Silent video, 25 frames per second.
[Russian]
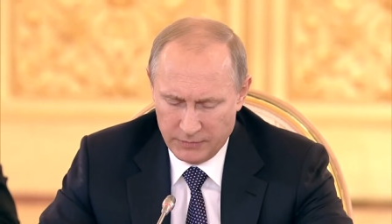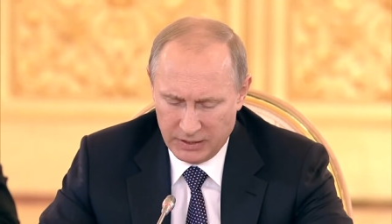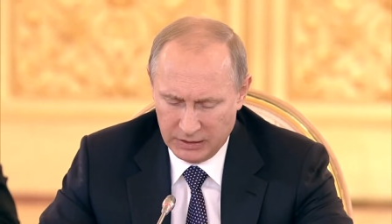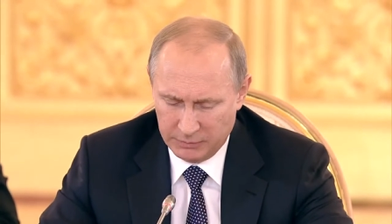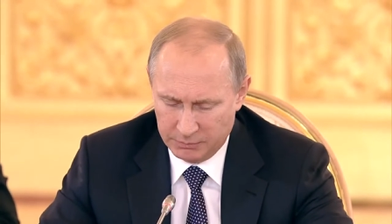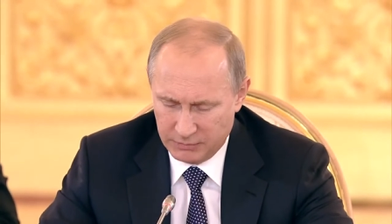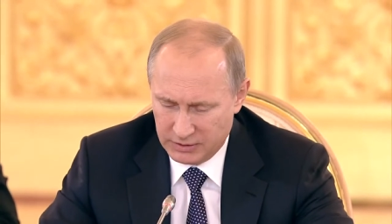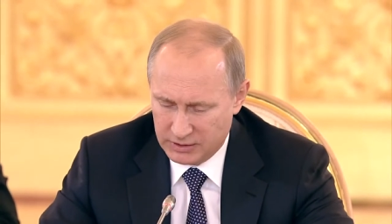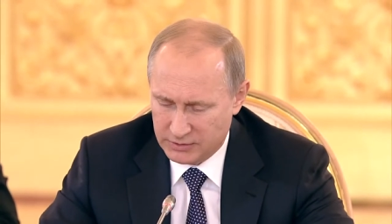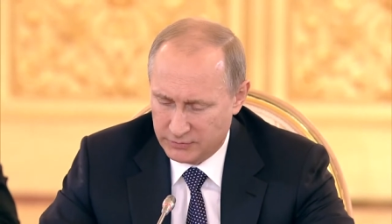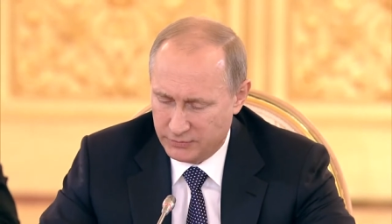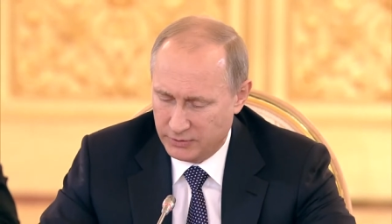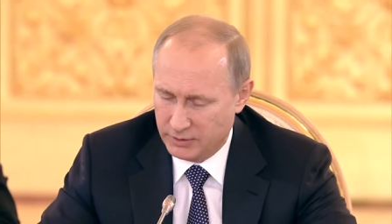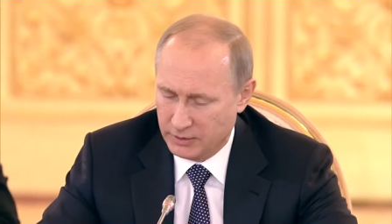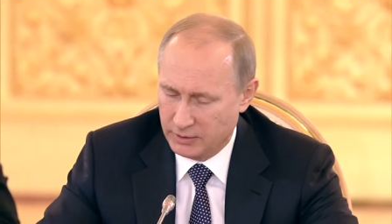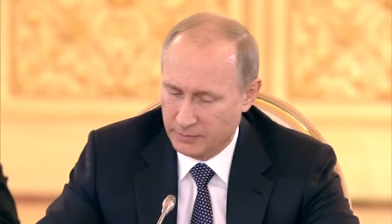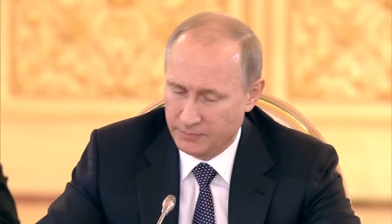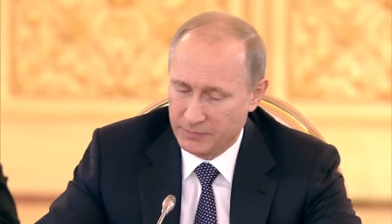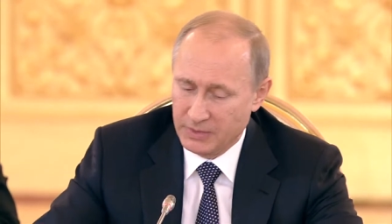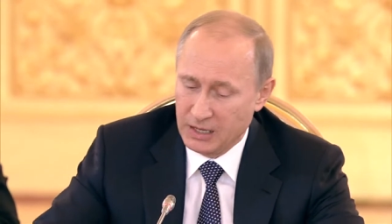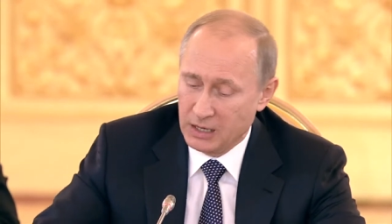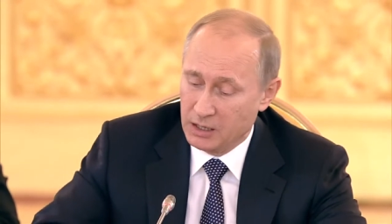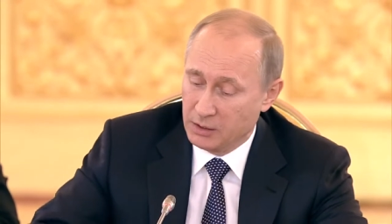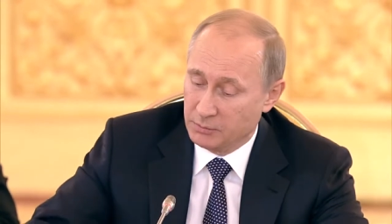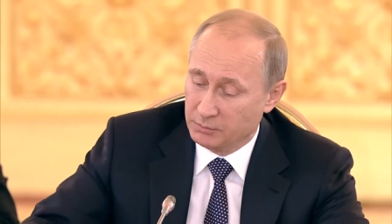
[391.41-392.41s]
атмосфере.
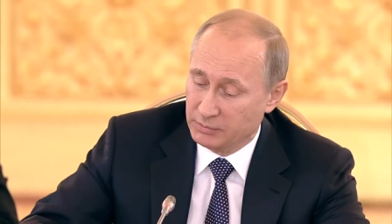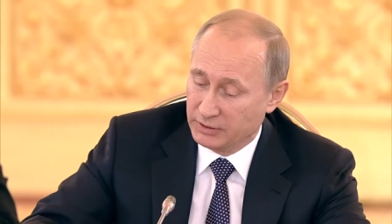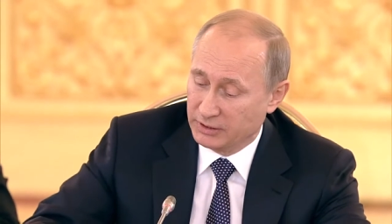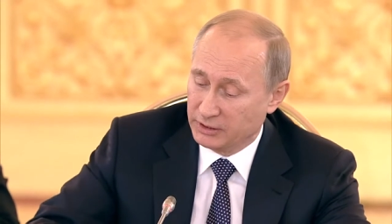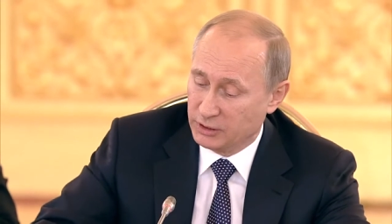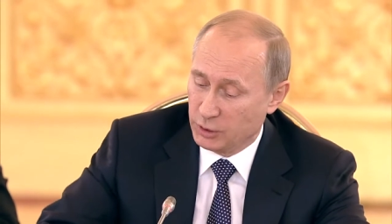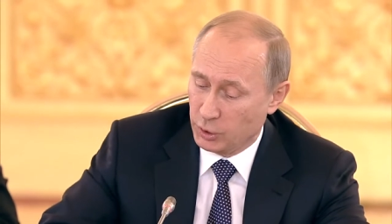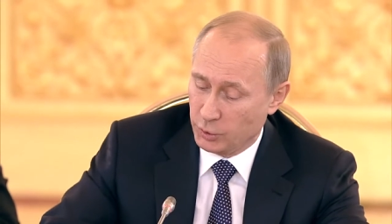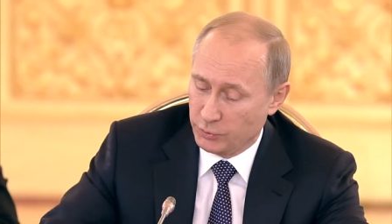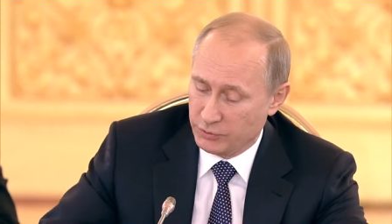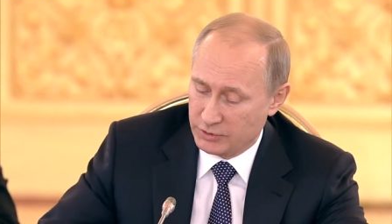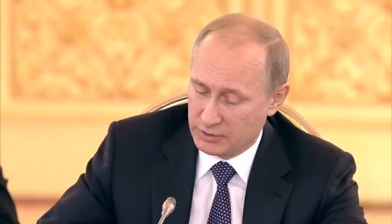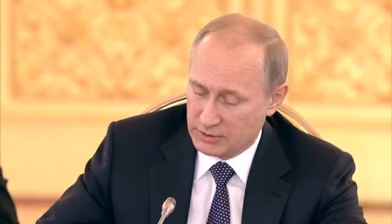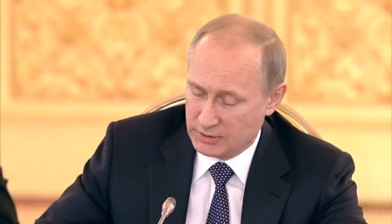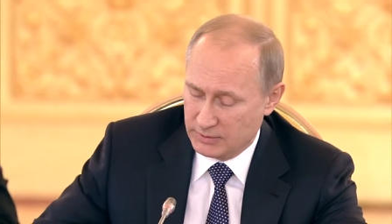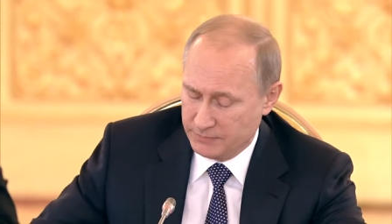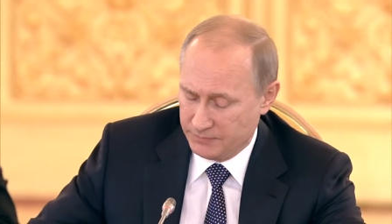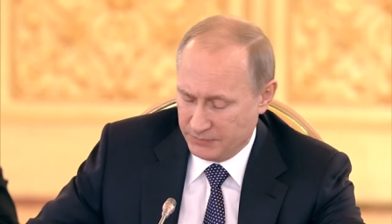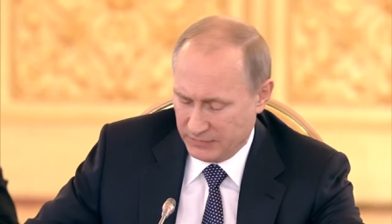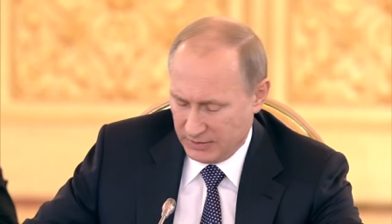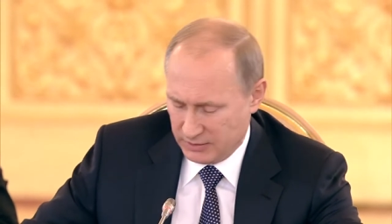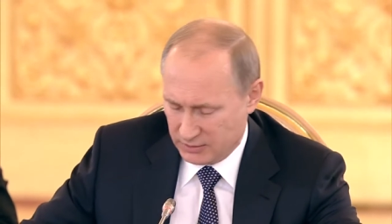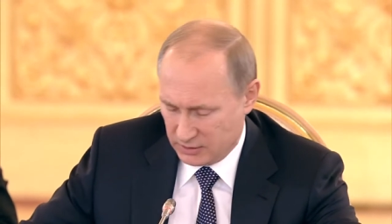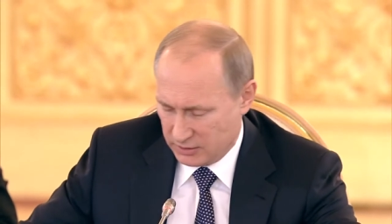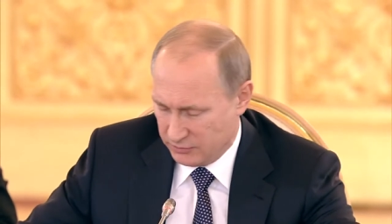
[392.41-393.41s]
Благодарю вас
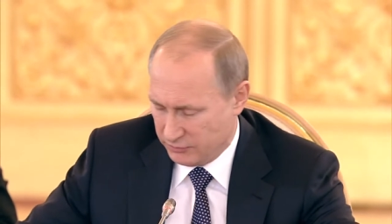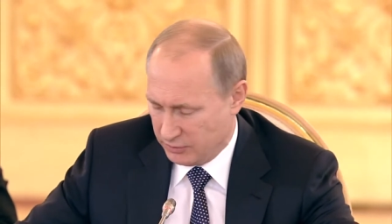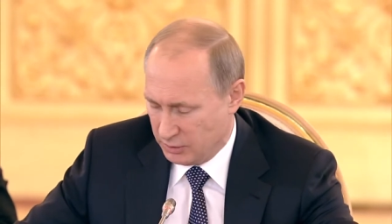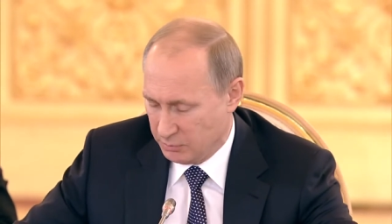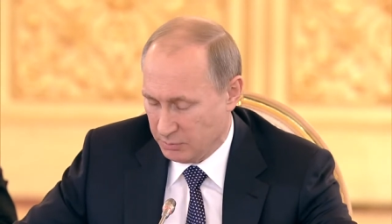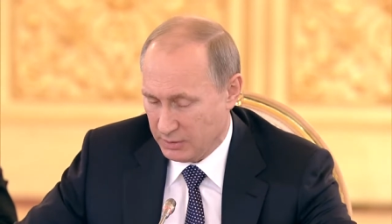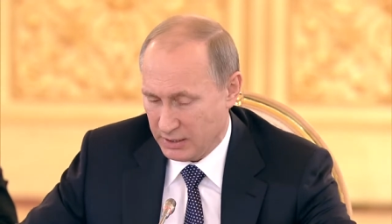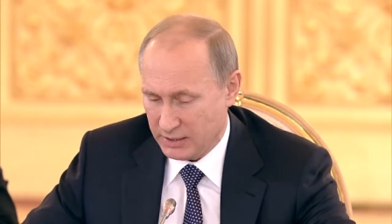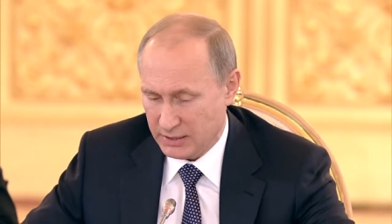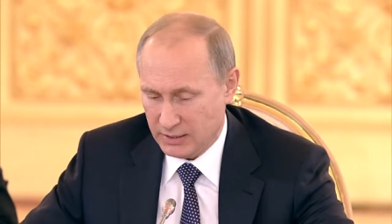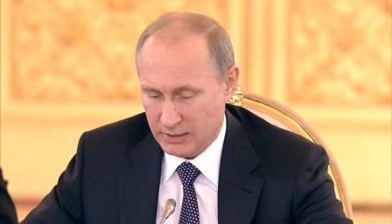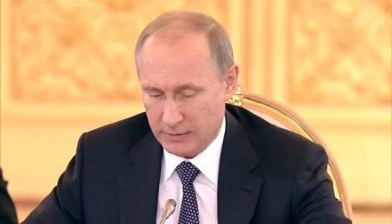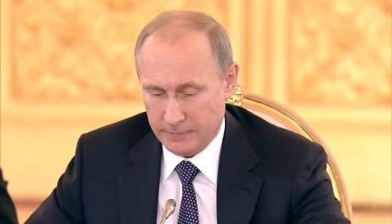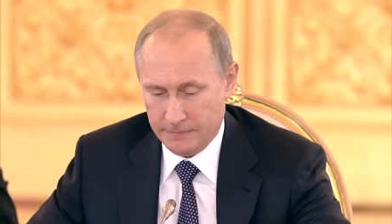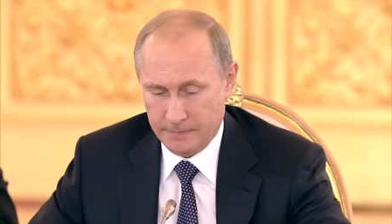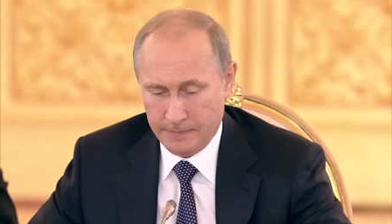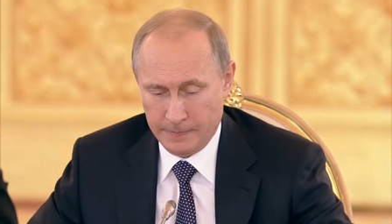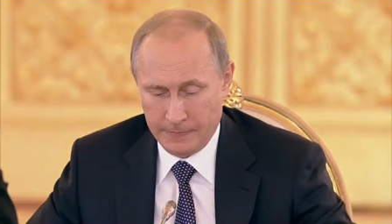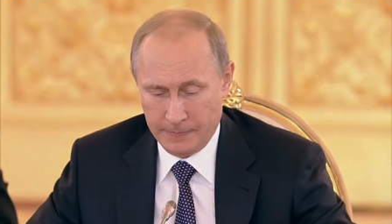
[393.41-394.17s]
за внимание.